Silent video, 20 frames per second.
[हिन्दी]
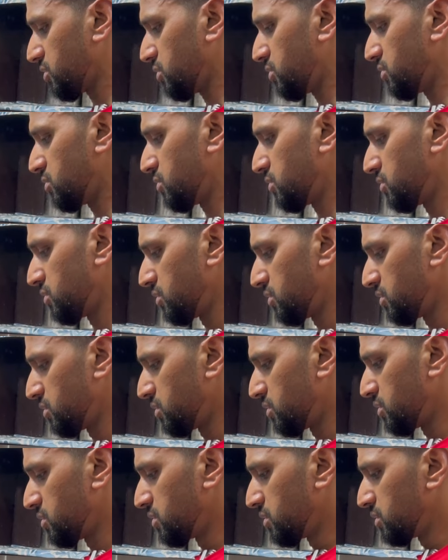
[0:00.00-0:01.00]
को
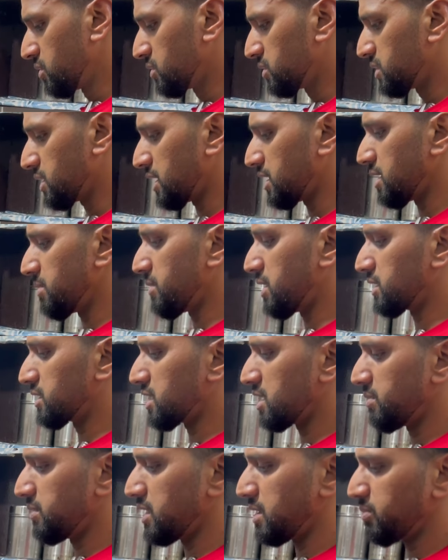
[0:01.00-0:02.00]
ज़्यादा
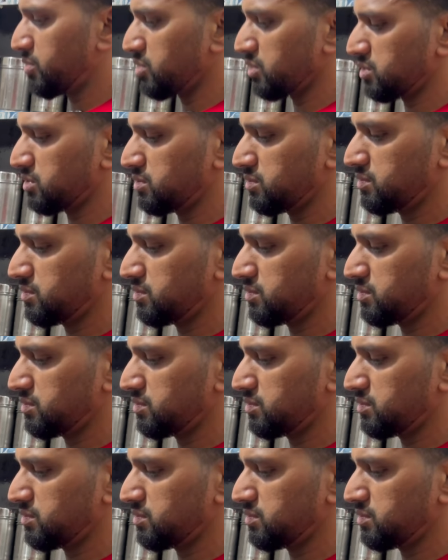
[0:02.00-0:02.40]
मात्रा में आपको